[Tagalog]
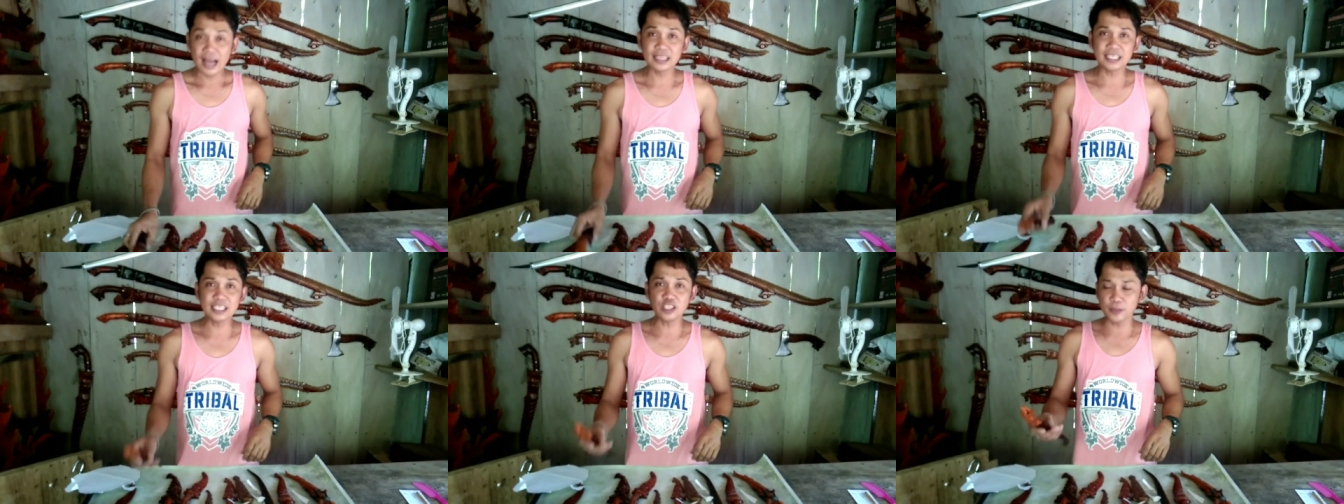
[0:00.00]

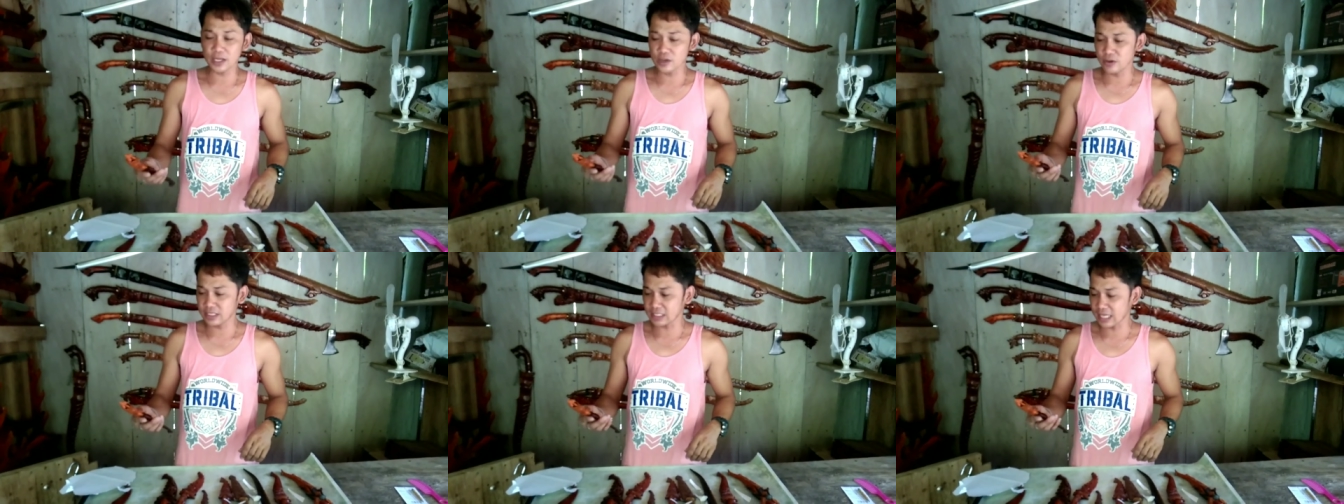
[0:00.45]
At ito pa
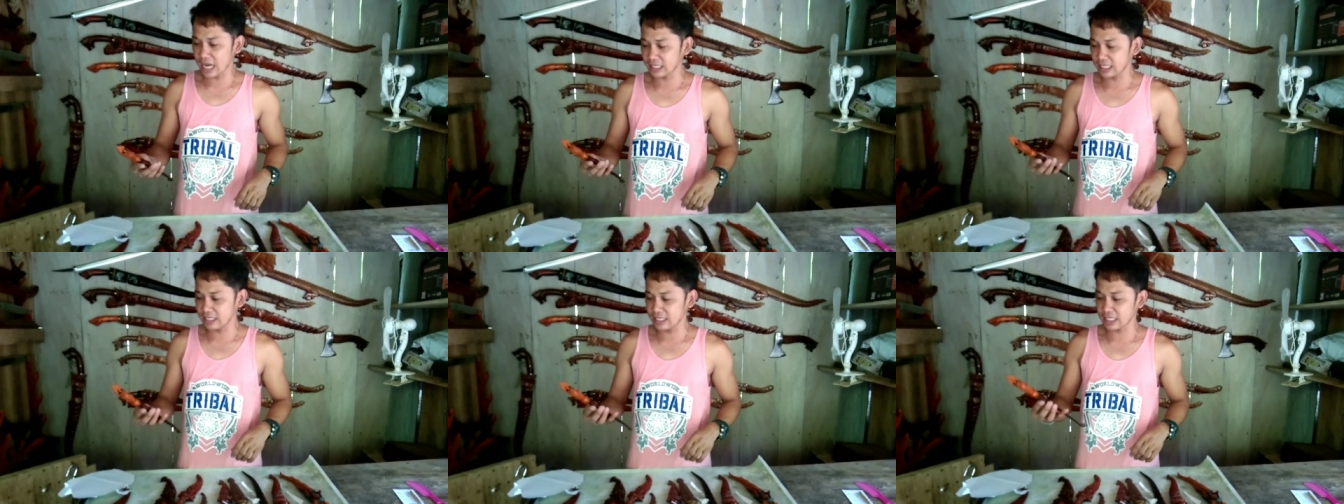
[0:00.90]
yung isa sa
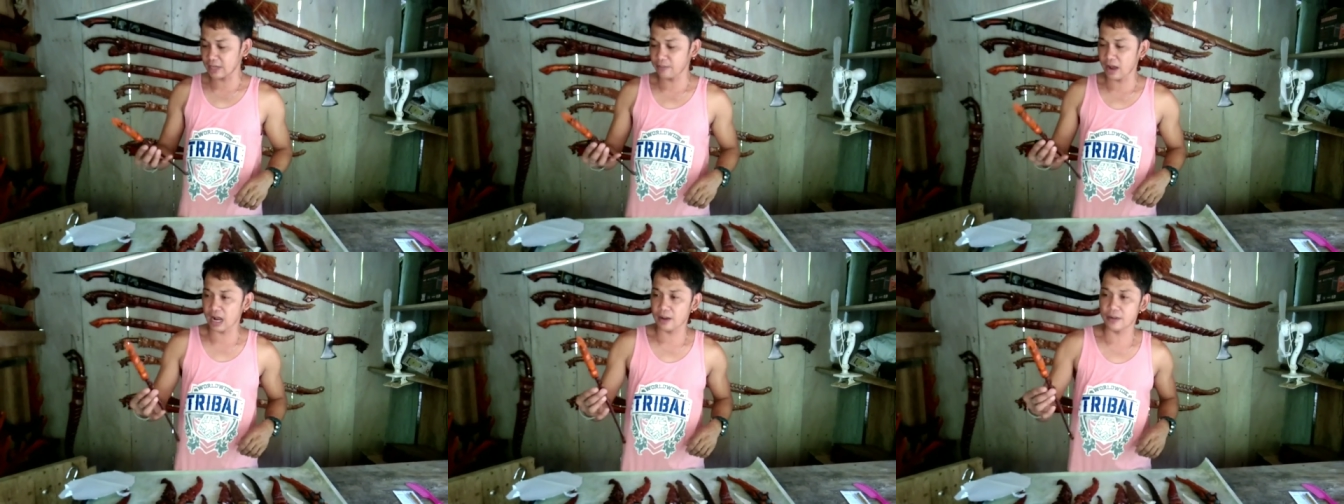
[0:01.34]
ating
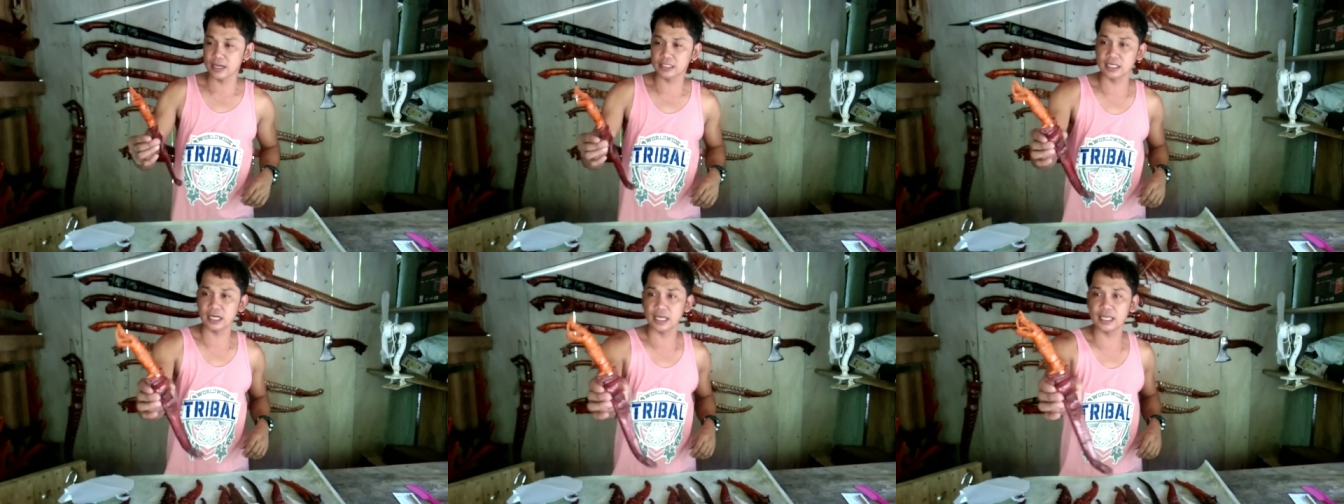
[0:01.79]
design mga kamaster.